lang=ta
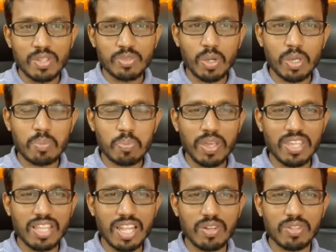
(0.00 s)
ஸோ இப்போ
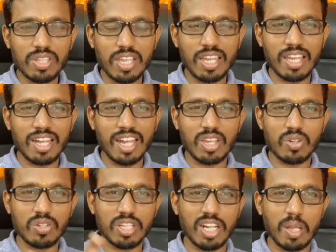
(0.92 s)
இதில் வந்து இன்றைக்கி
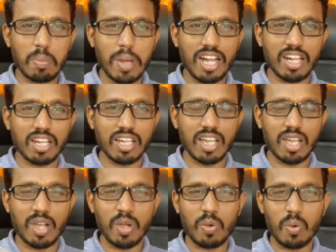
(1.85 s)
வந்து டிபேட்டுக்கு
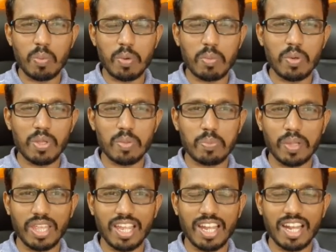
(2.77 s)
கூப்பிடும்போது
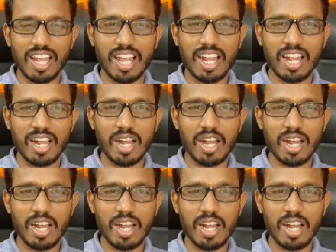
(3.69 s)
பார்த்திங்கன்னா